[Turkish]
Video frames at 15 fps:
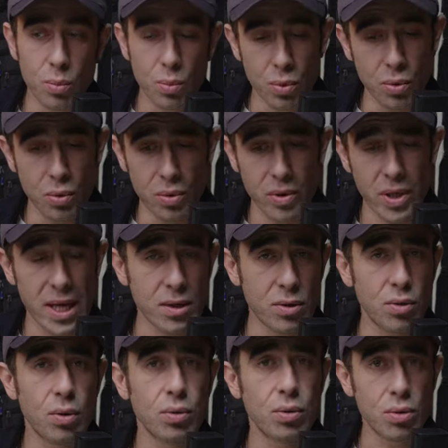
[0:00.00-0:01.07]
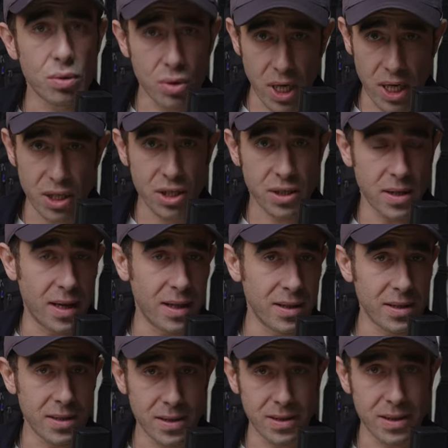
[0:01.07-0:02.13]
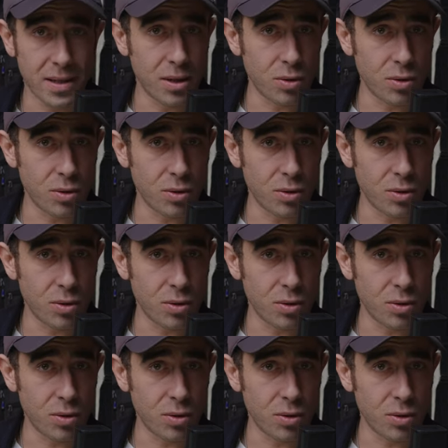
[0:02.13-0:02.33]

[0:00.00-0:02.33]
bu en son TUSAŞ saldırısında